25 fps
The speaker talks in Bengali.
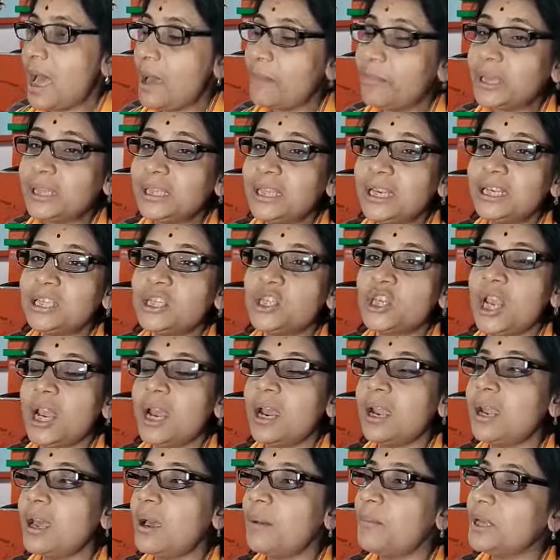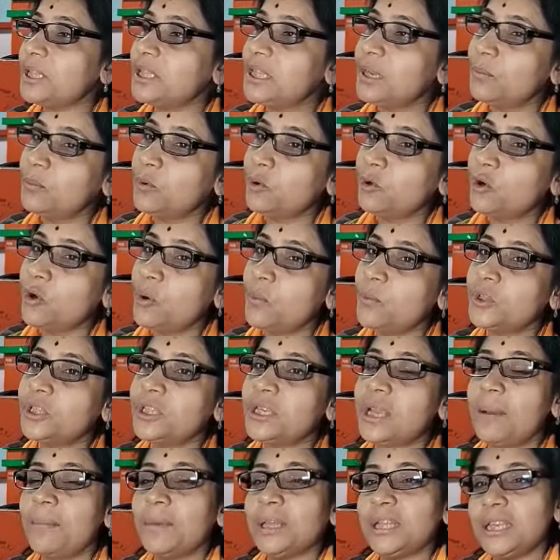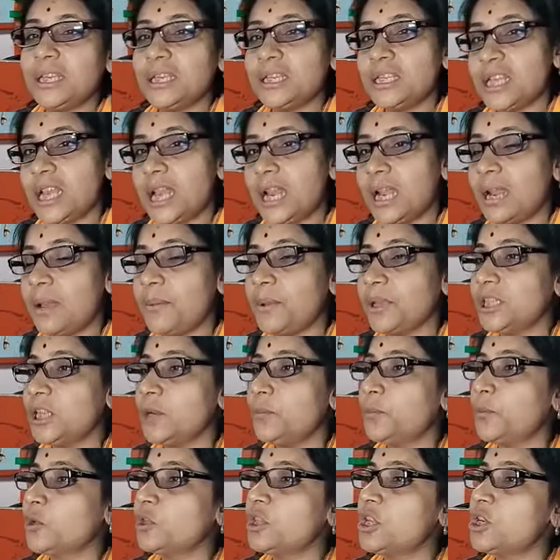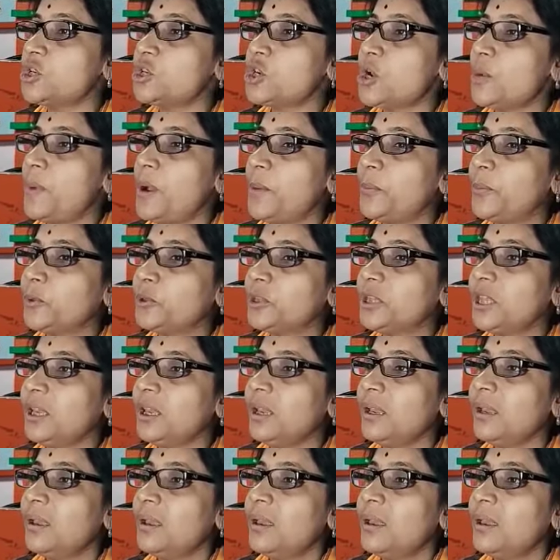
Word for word: আমাদের চেহারা আমাদের মুখ্যমন্ত্রী আমাদের চেহারা আমাদের প্রদেশ সভাপতি